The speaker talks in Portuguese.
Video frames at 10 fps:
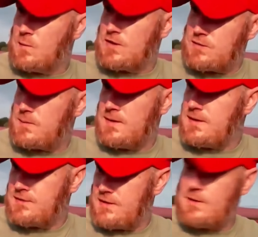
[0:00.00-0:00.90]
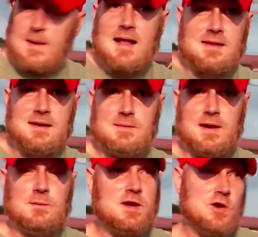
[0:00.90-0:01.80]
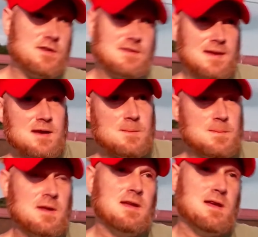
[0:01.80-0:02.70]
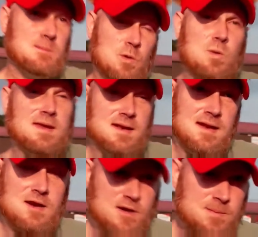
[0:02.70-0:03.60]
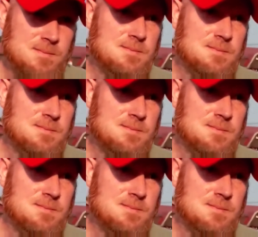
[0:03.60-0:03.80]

mas eles o ignoraram. CIA, FBI,